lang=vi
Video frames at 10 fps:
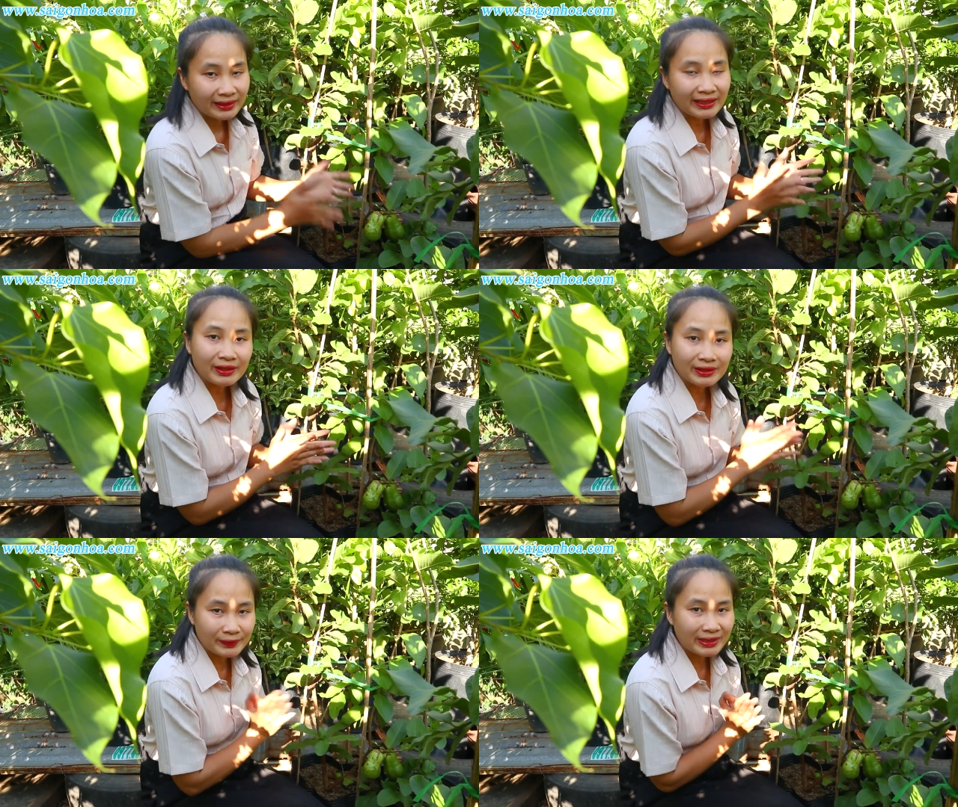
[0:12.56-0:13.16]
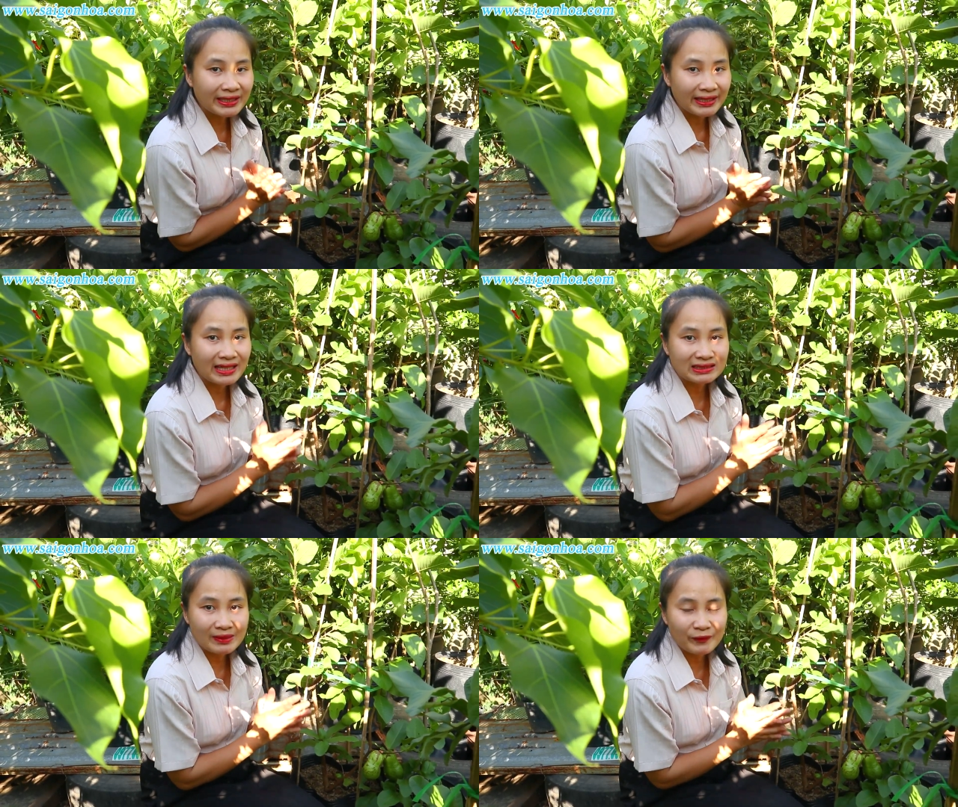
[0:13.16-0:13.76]
Chào cô chú anh chị
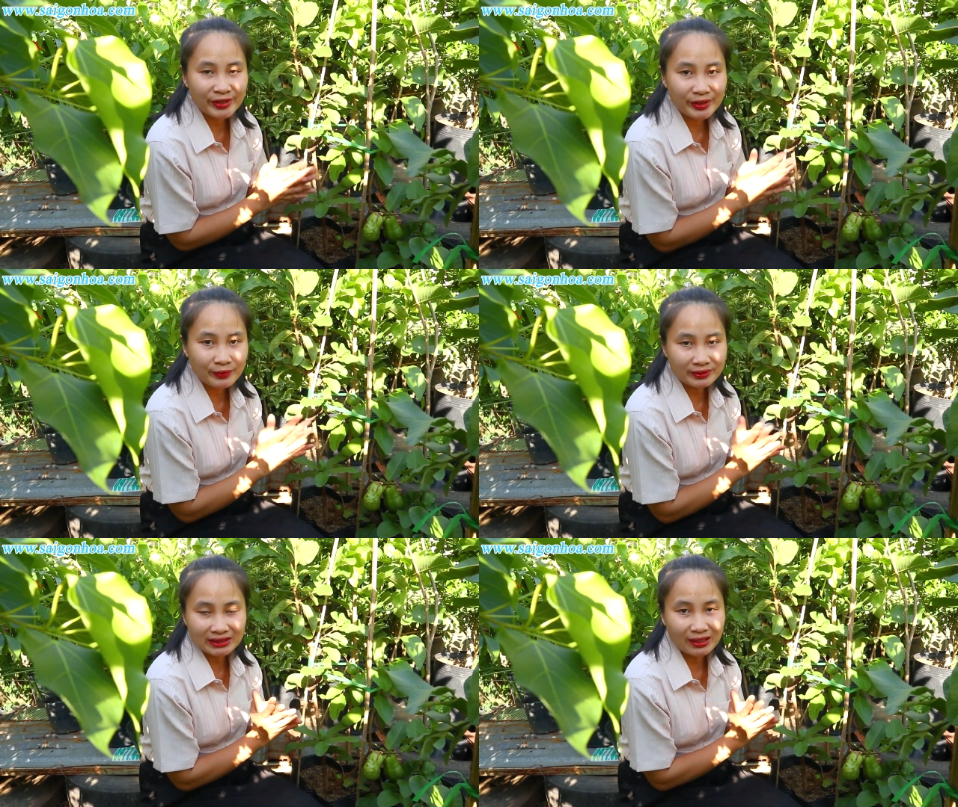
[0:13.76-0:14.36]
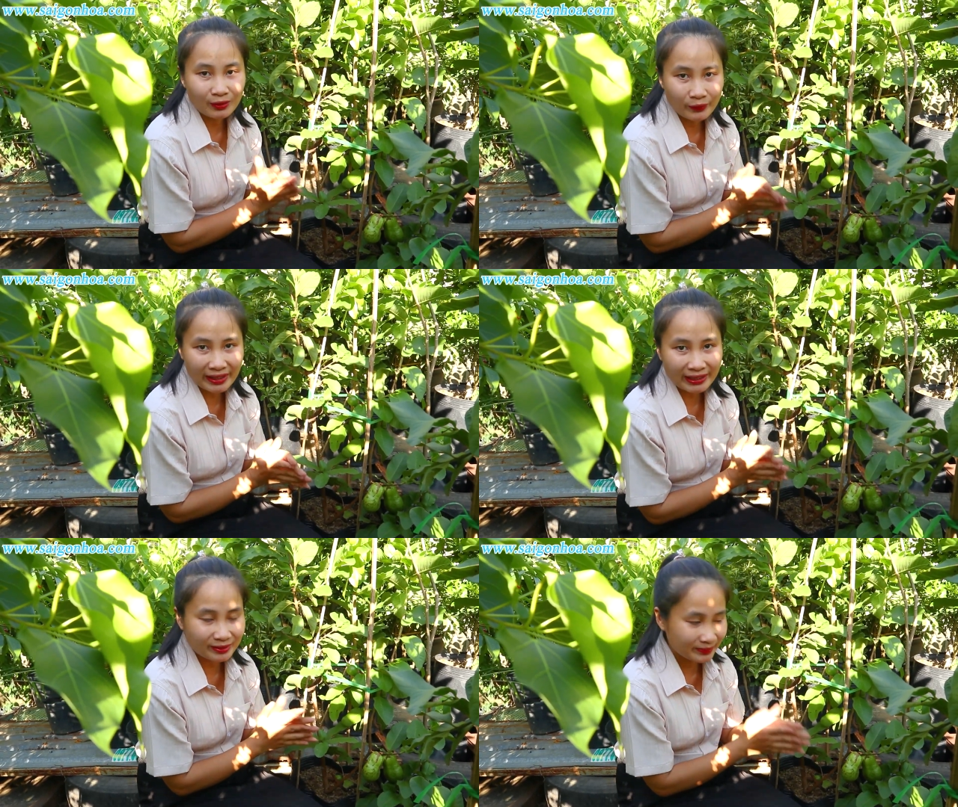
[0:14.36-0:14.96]
đã xem video của Sài Gòn
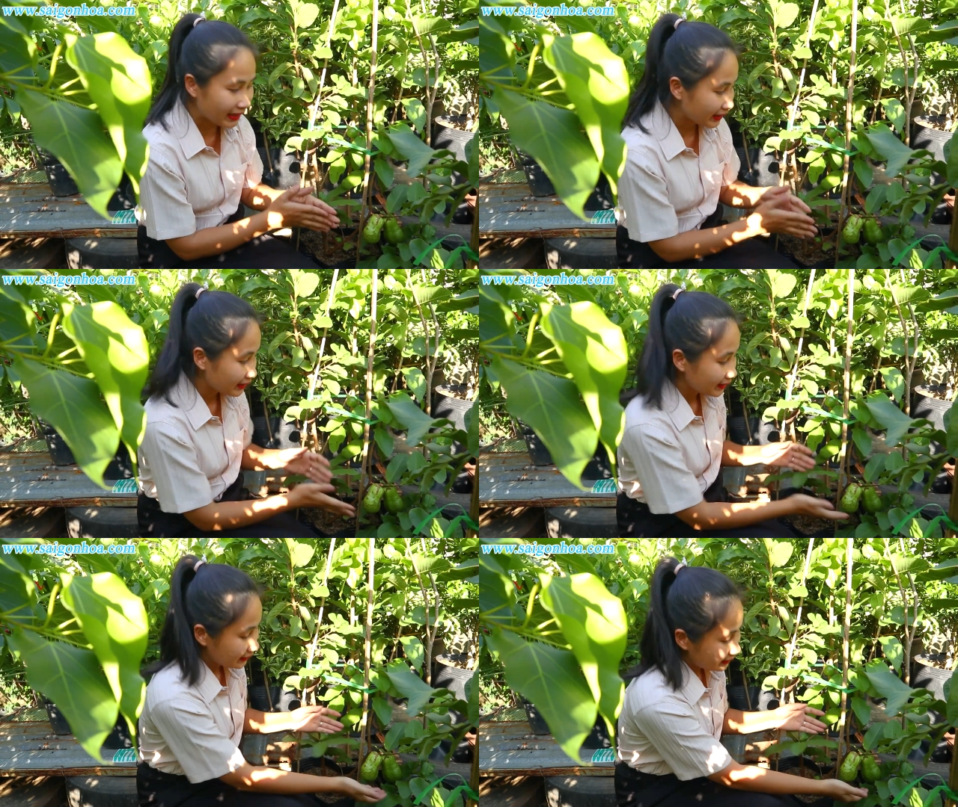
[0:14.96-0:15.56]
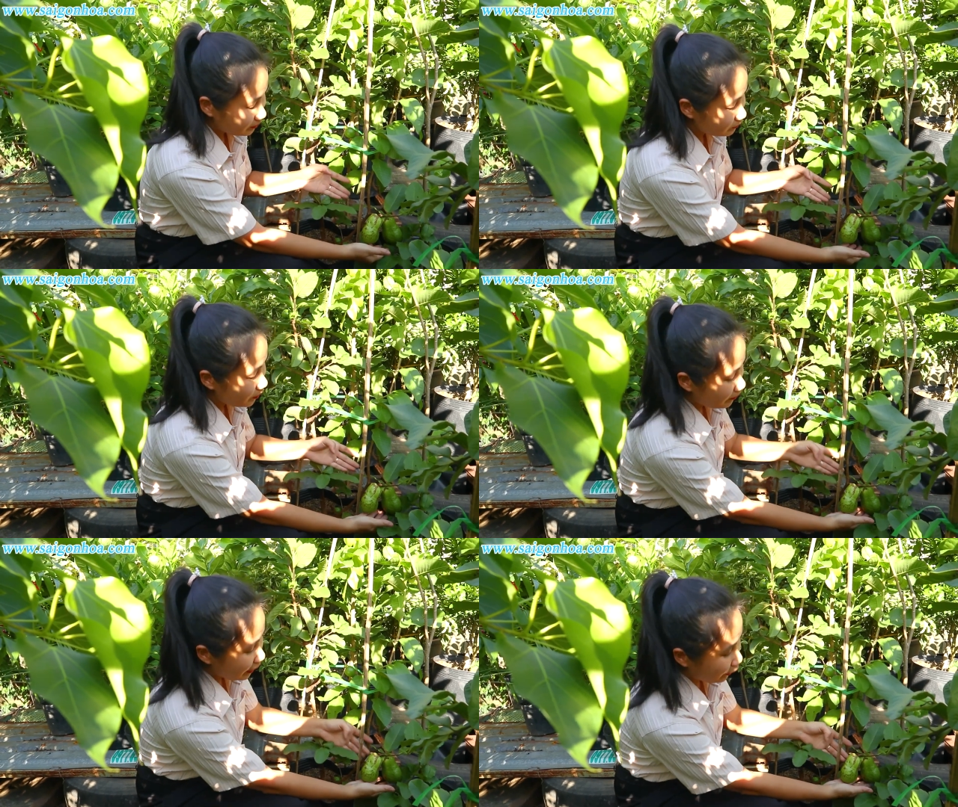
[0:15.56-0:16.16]
Hoa ngày hôm nay Trồng
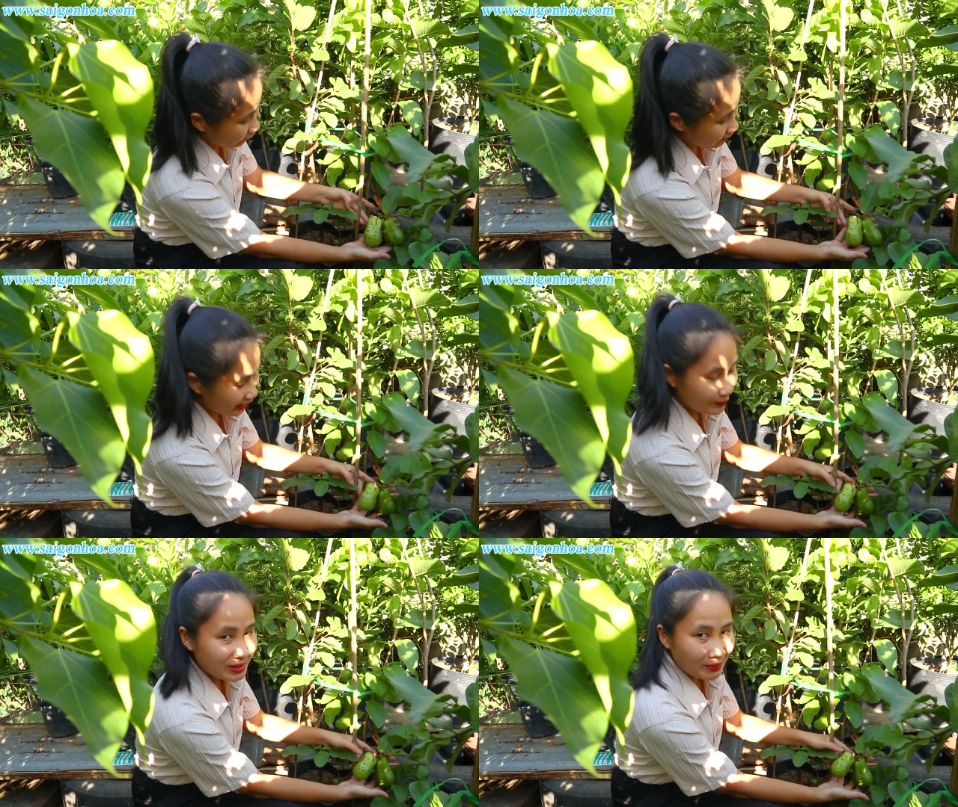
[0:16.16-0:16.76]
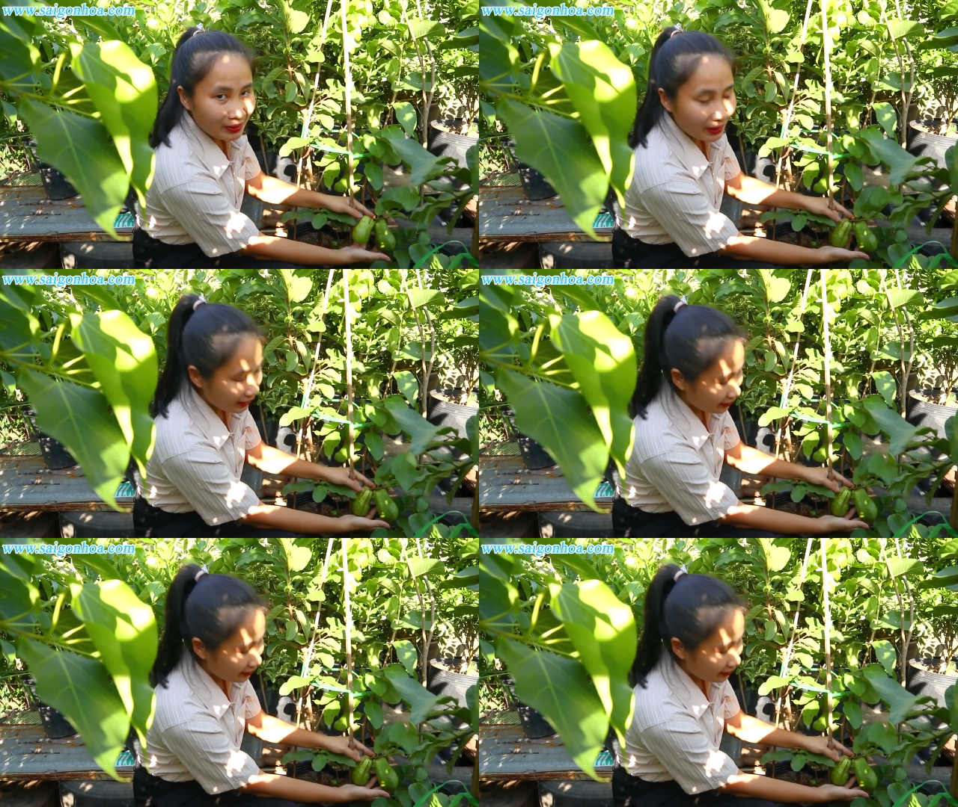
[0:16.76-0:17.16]
một cây ổi và chăm sóc rất